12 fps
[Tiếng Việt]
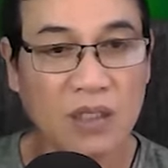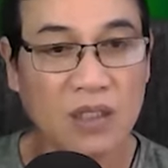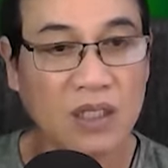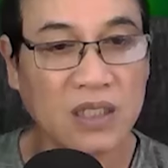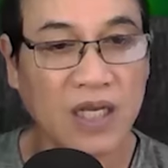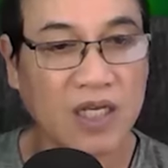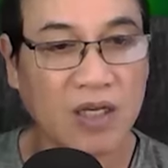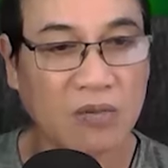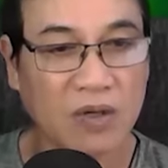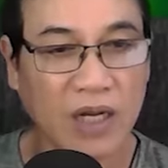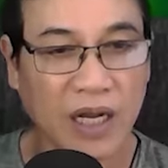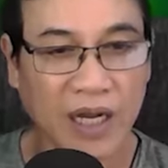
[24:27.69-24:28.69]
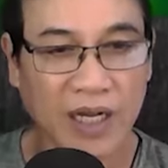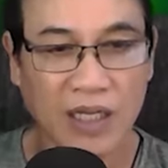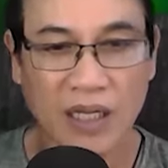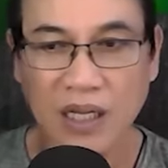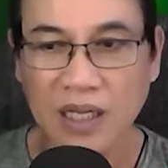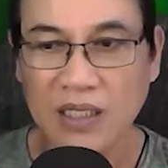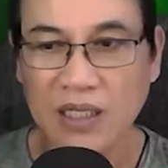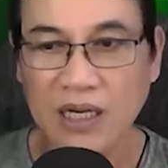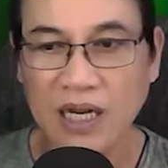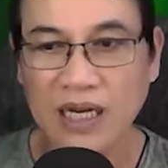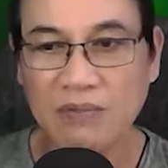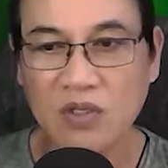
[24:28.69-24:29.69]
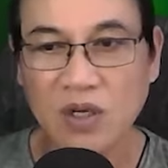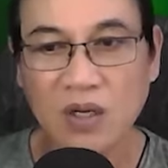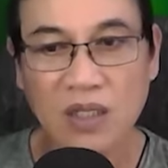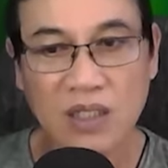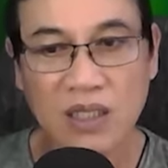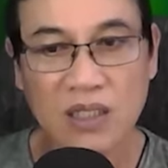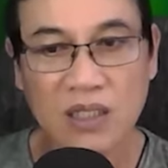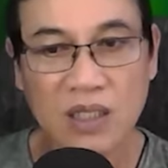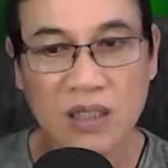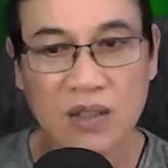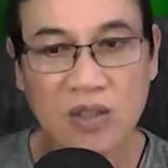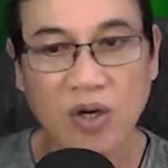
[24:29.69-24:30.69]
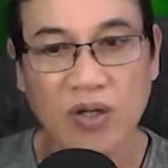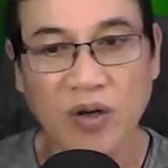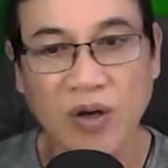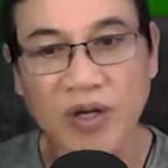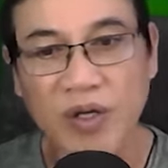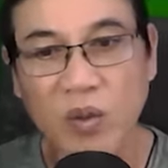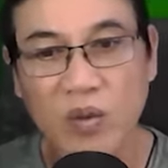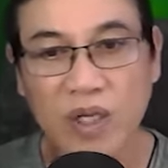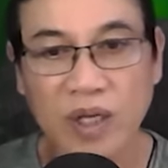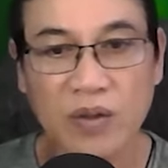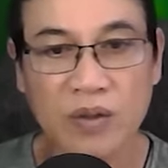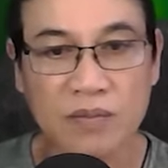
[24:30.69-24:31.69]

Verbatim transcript: nhưng khi không có ai thì lại làm khó nhân viên đòi hỏi đủ điều.